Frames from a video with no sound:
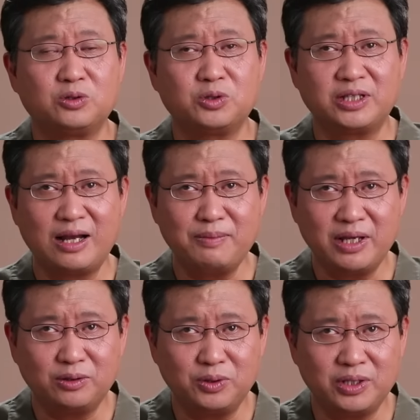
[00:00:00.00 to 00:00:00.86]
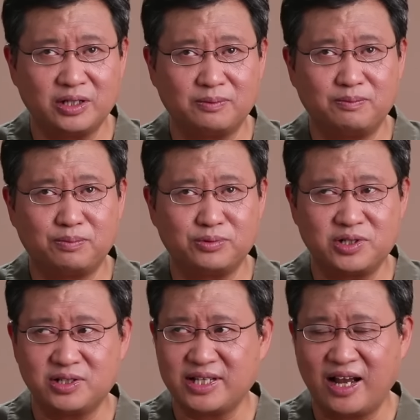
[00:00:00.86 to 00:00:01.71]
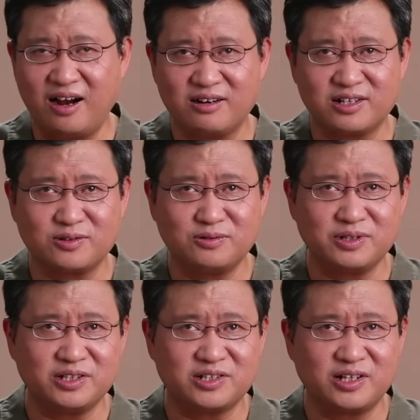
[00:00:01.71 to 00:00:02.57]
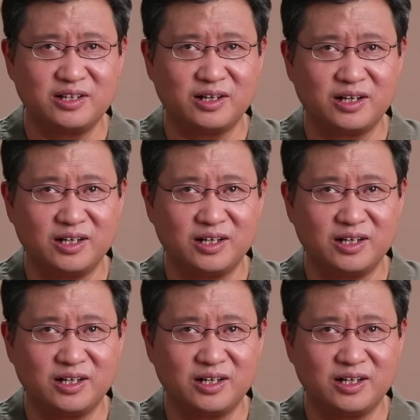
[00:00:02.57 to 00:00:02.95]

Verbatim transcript: 所以他面对的不是在20公里深的